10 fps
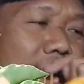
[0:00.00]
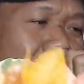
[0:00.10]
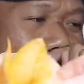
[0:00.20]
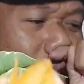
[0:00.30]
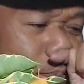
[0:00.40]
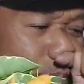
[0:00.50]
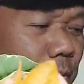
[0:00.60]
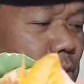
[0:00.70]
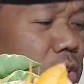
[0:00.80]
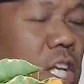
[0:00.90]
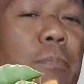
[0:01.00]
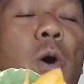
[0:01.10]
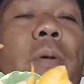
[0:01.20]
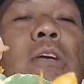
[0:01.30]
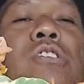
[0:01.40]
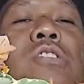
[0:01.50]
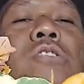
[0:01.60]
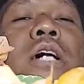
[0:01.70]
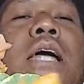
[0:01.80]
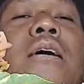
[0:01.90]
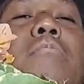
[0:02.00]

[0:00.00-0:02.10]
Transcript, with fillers: Yes, sino pong may gusto kay